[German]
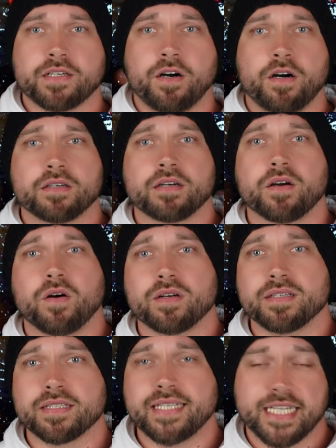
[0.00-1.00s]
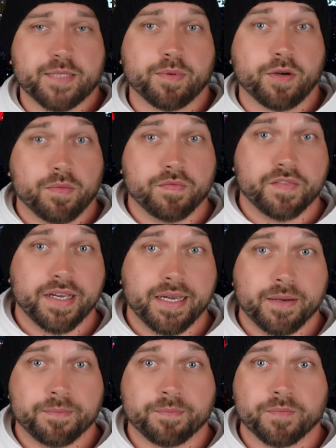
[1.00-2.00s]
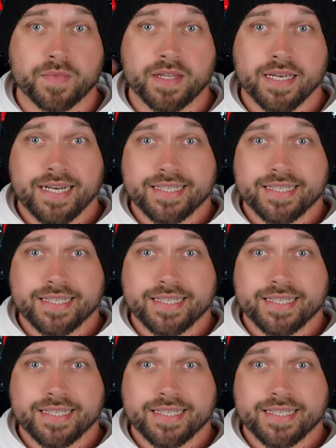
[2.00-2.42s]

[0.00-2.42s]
Kong und jetzt bekommen wir eben